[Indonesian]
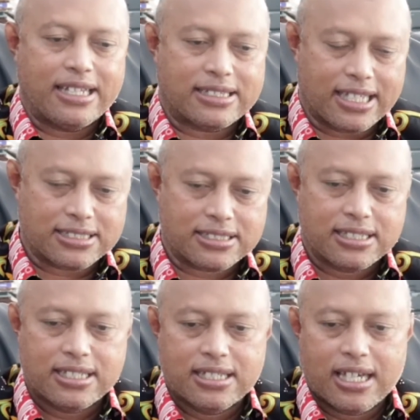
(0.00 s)

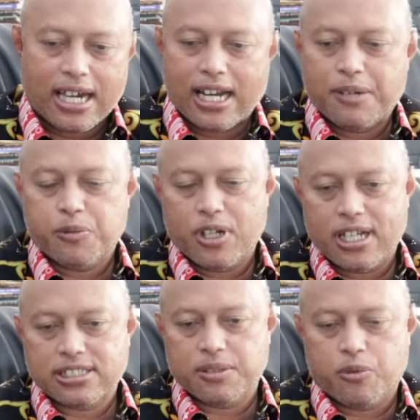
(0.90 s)
dites,
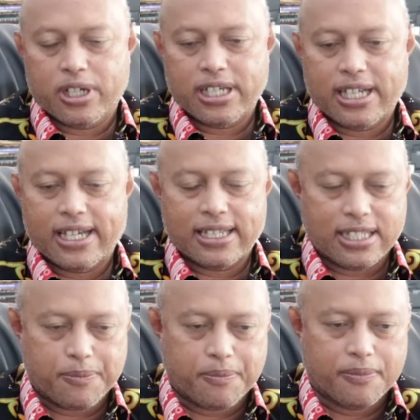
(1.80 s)
alhamdulillah semuanya
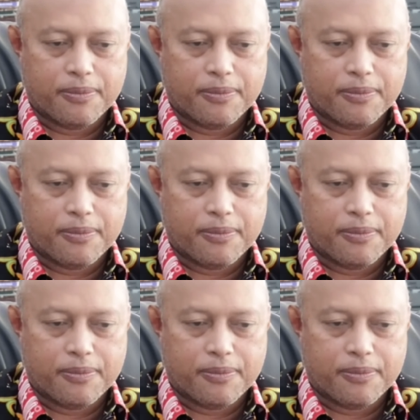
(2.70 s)
negatif.